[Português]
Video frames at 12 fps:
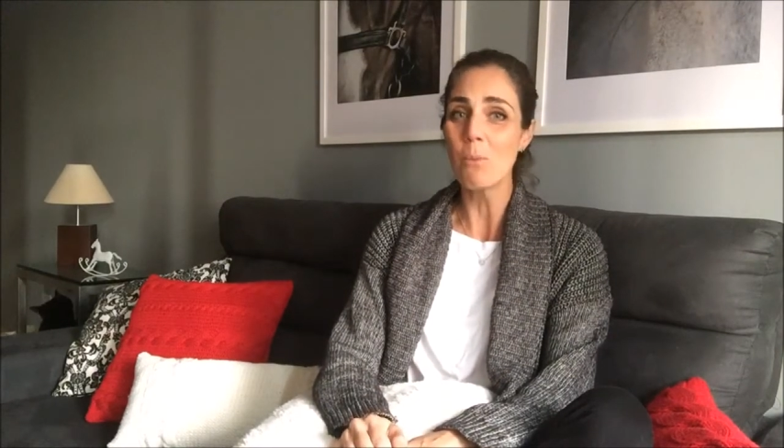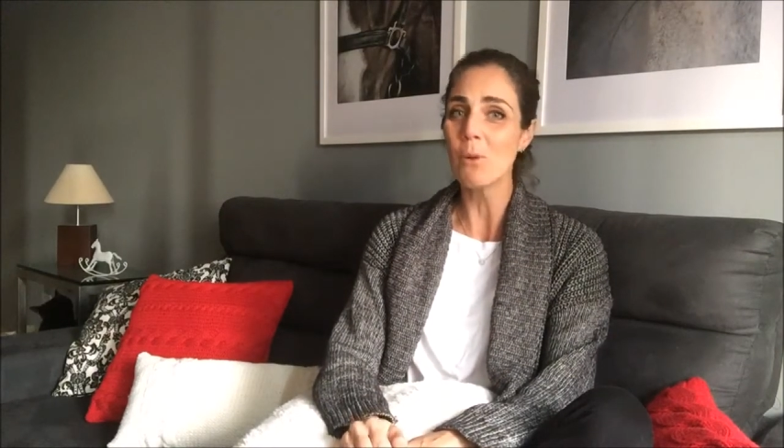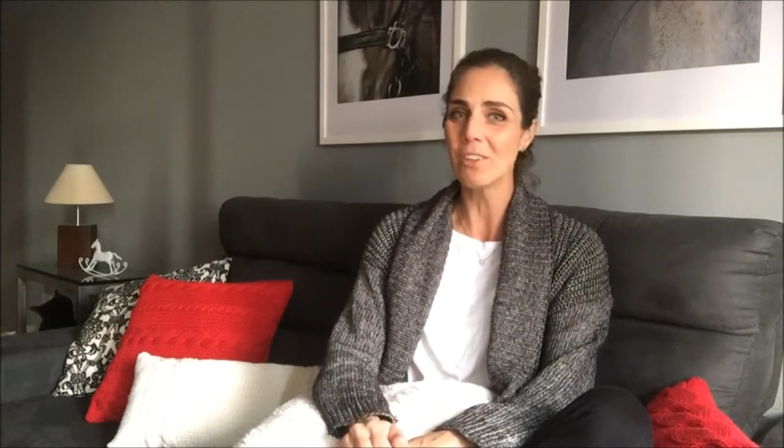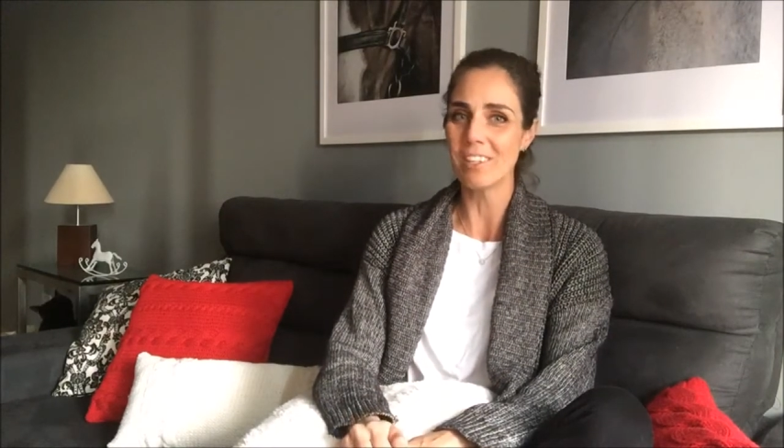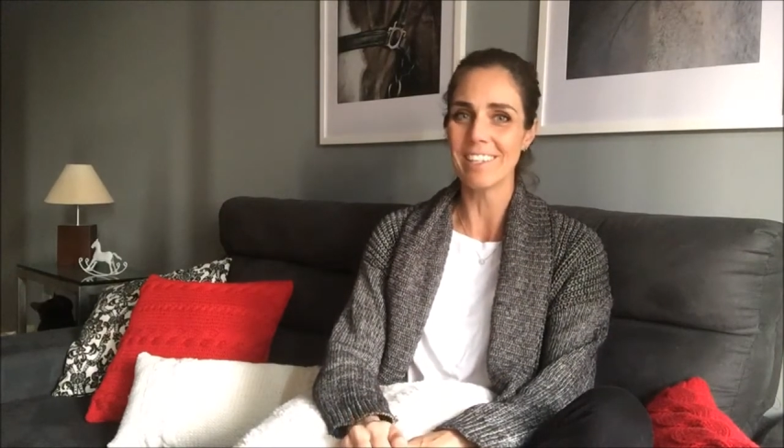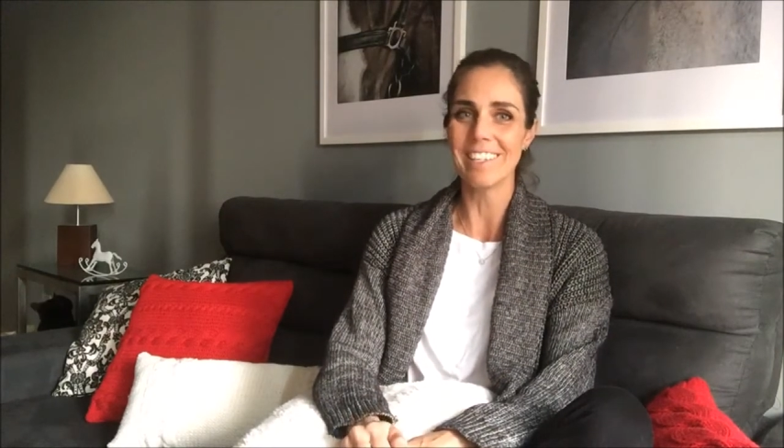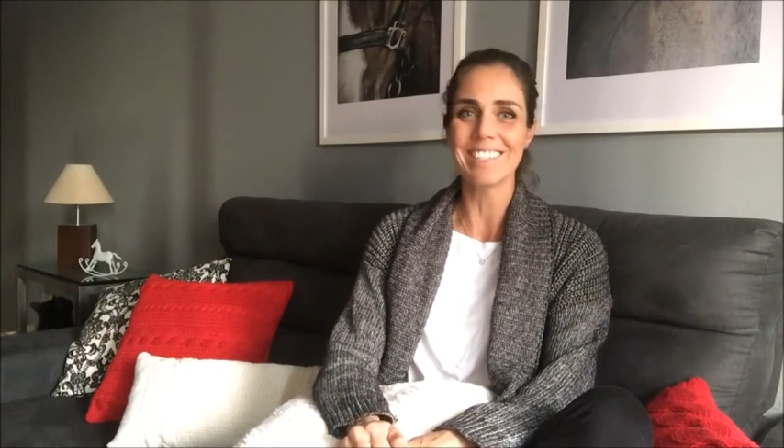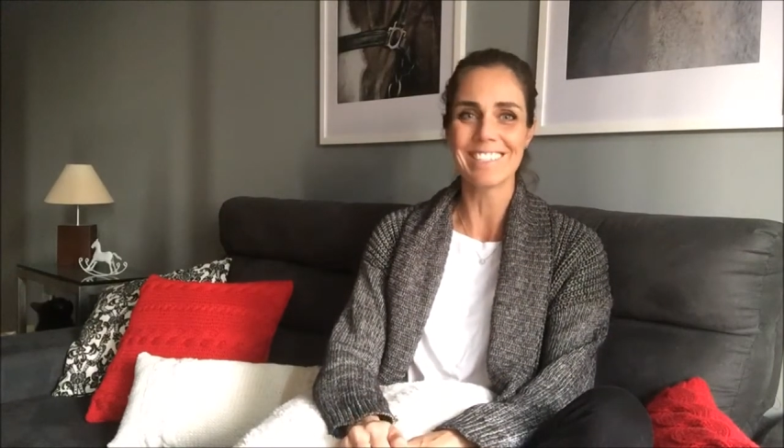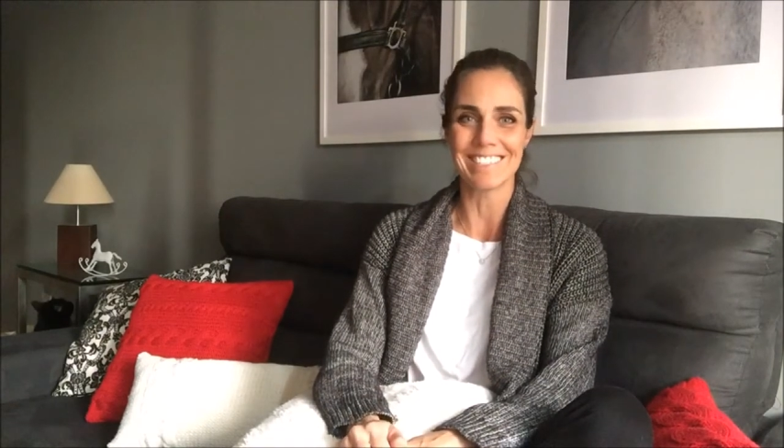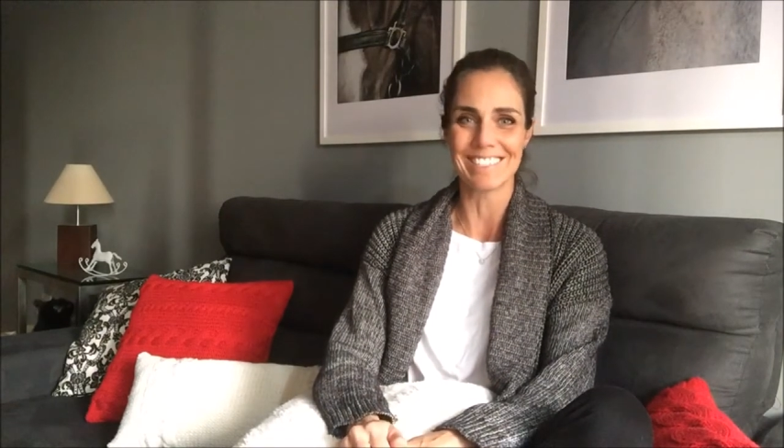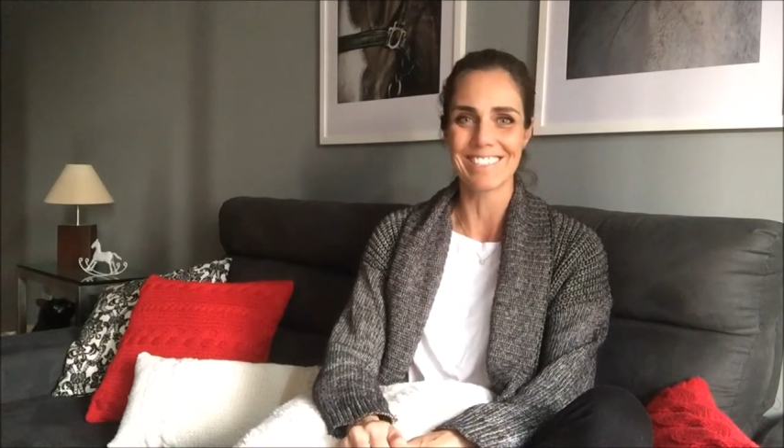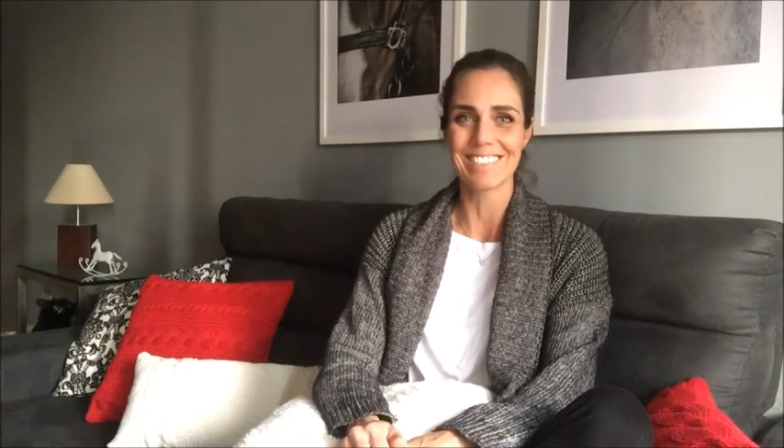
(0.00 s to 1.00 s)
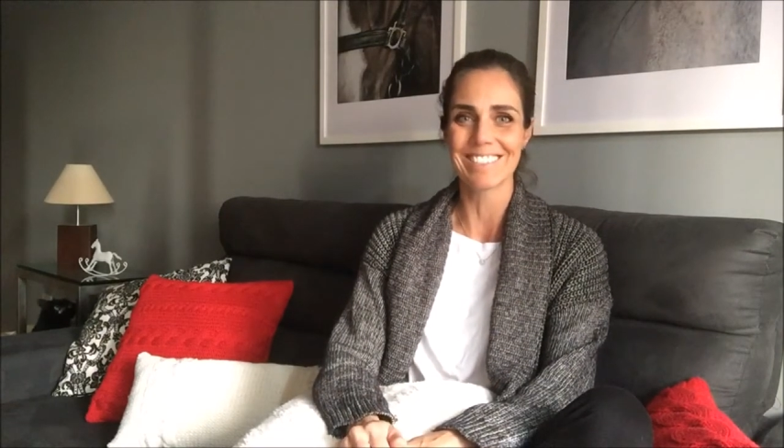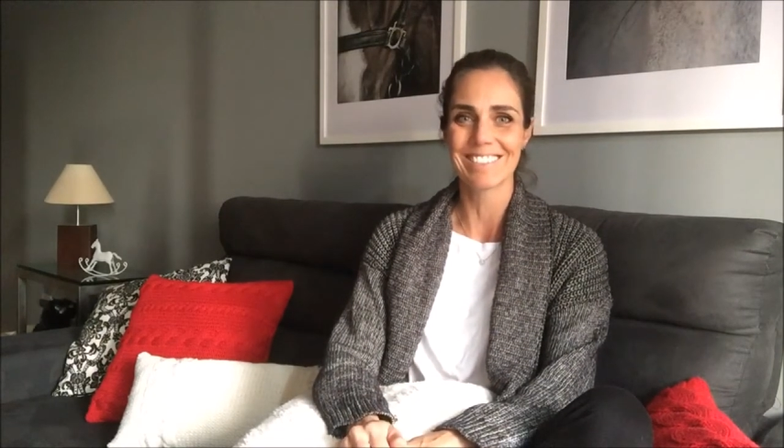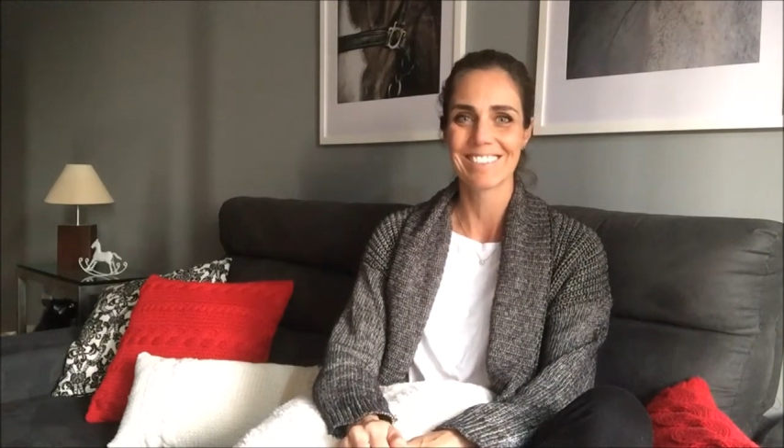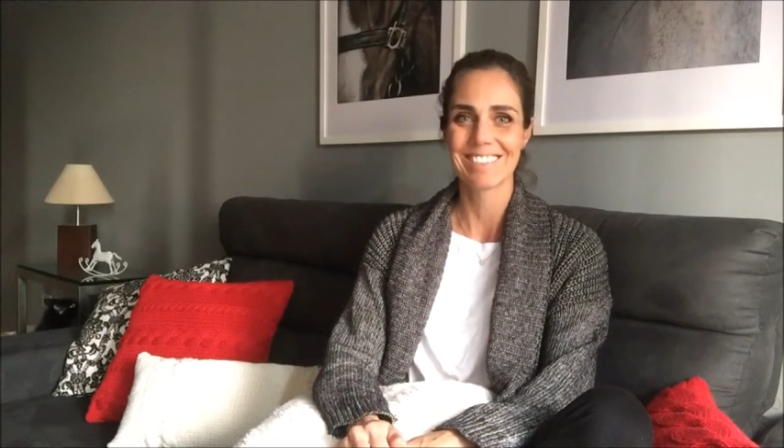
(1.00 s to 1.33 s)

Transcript: muito interessante.